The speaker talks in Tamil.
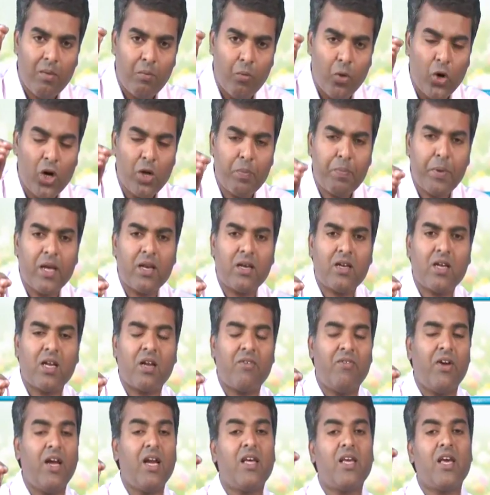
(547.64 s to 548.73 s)
மொழிபெயர்க்கிற
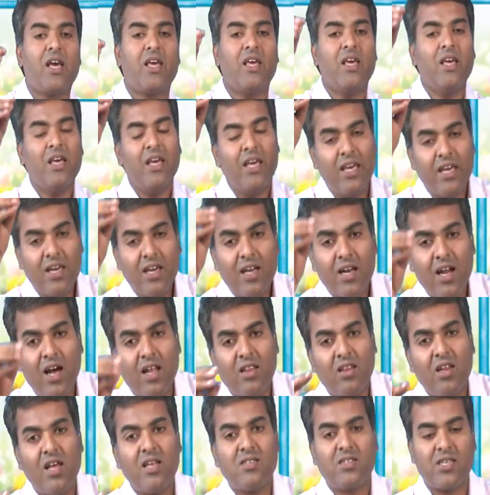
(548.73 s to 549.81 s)
வேலையை
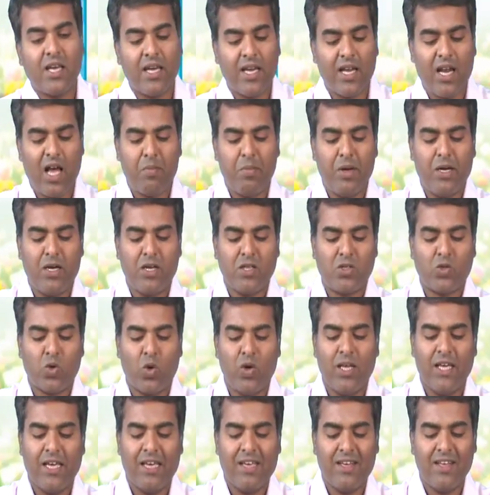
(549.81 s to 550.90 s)
இங்கிலாந்திலே செய்யலாம் என்று
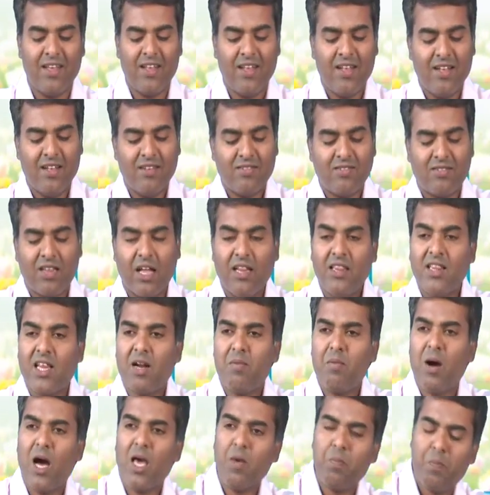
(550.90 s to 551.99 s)
சொல்லி
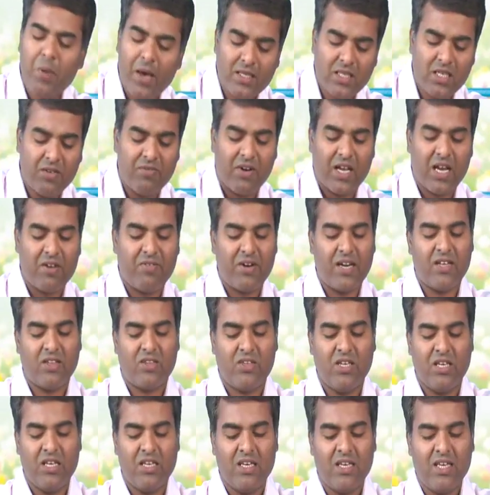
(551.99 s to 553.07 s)
தந்திரமாய் பேசி
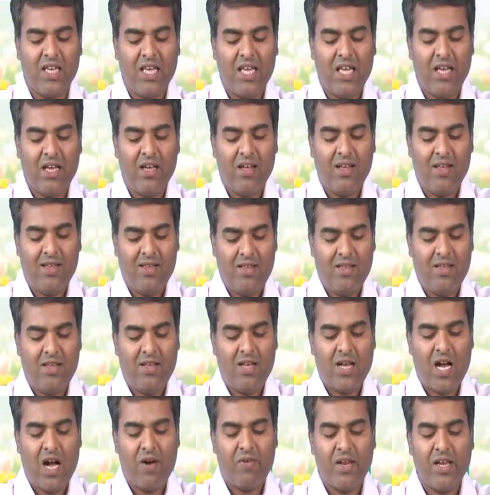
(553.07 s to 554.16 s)
வரவழைத்து
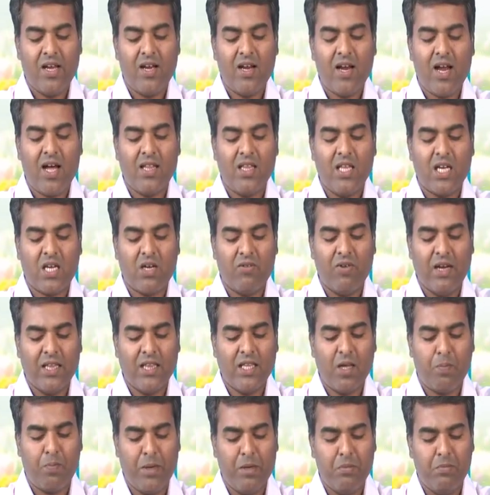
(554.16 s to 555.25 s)
அவர் இங்கிலாந்துக்கு
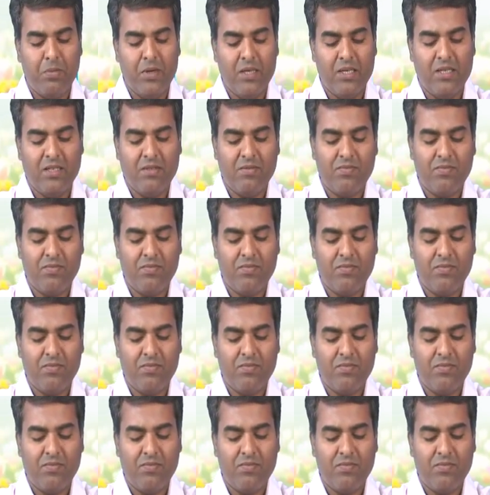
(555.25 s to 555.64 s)
வந்த பின்பு